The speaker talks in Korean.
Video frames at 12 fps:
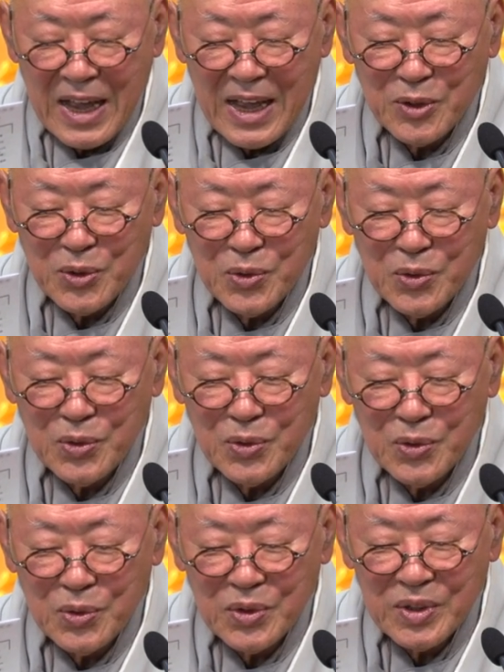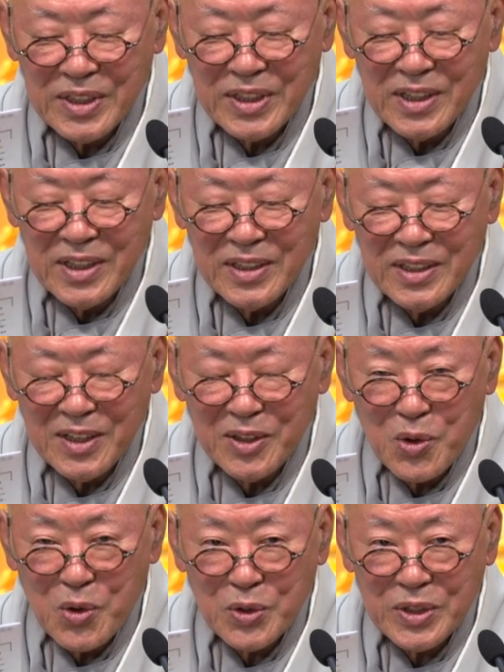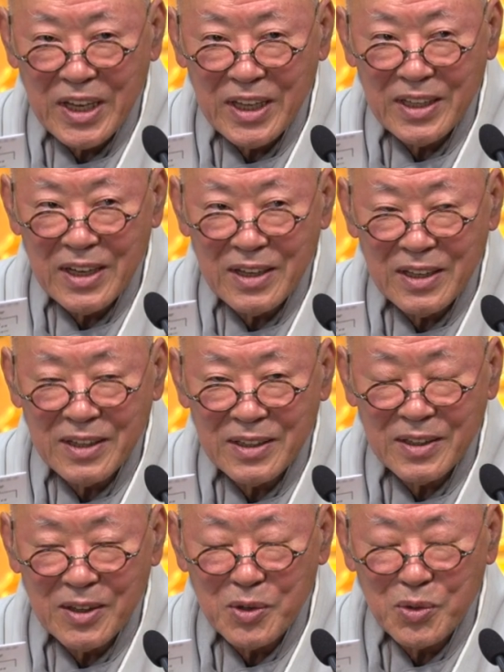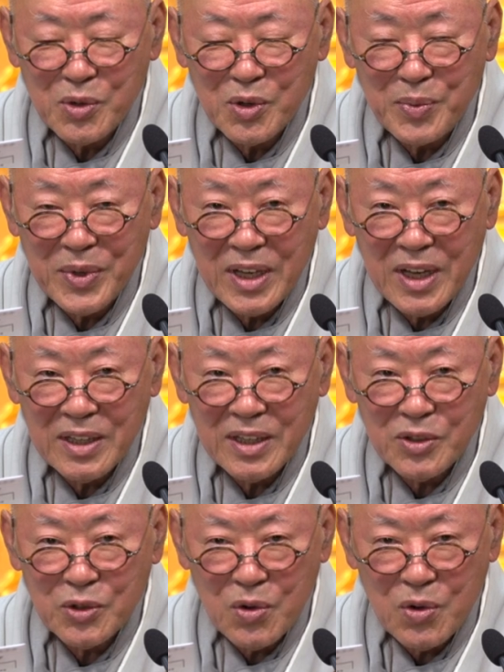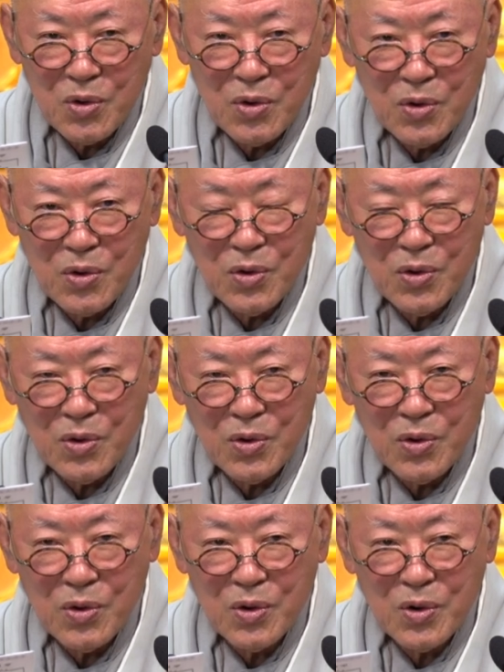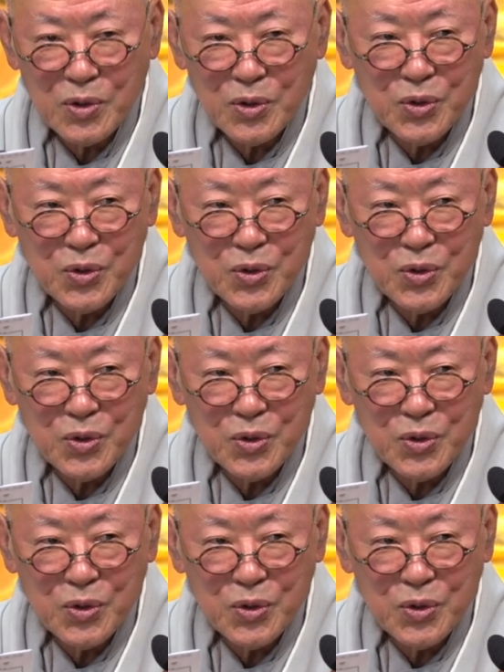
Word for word: 아주 성년 호색이라는 것은 얼굴 빛깔이 좋고